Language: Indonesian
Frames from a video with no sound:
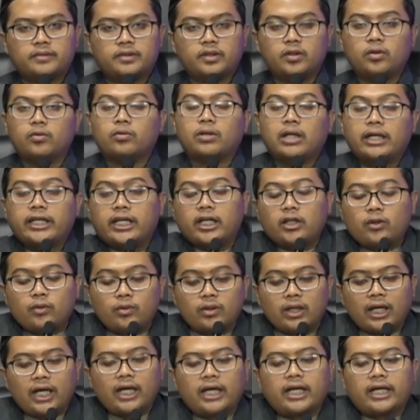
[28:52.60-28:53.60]
Itu orang yang
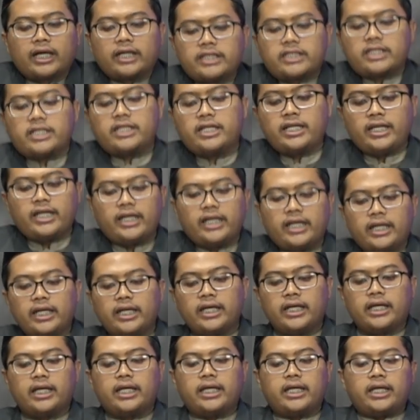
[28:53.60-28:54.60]
durhaka. Jadi
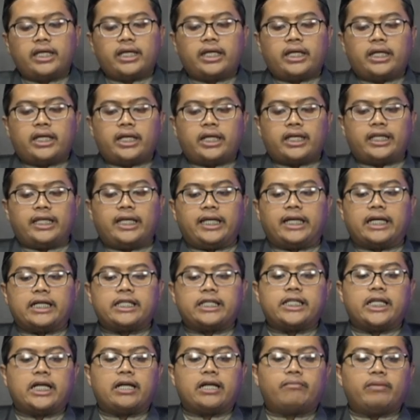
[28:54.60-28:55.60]

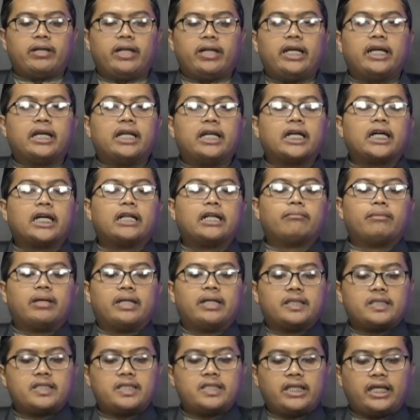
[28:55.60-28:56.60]
ketika dia meninggalkan
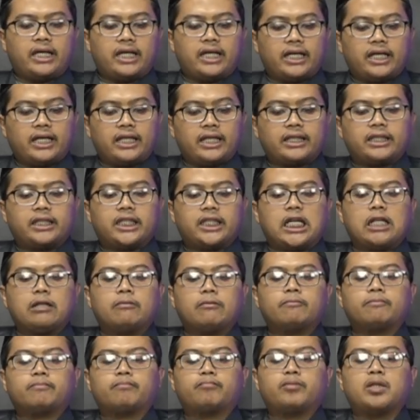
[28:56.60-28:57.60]
maksiat
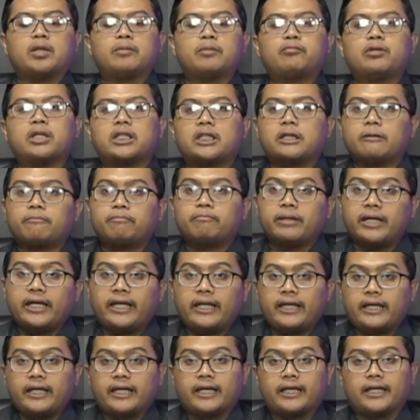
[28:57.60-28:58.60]
dan berbuat
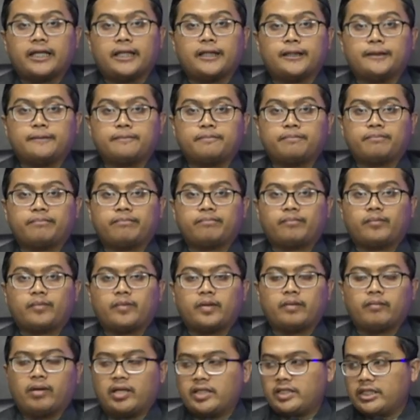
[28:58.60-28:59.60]
kebaikan,
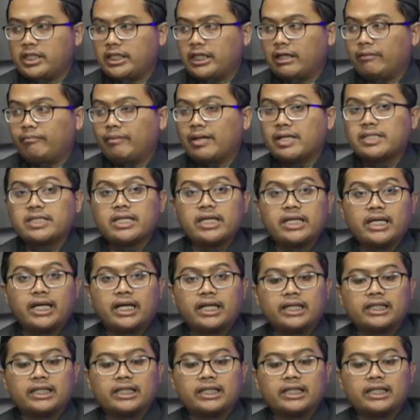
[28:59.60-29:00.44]
maksiat yang biasanya ia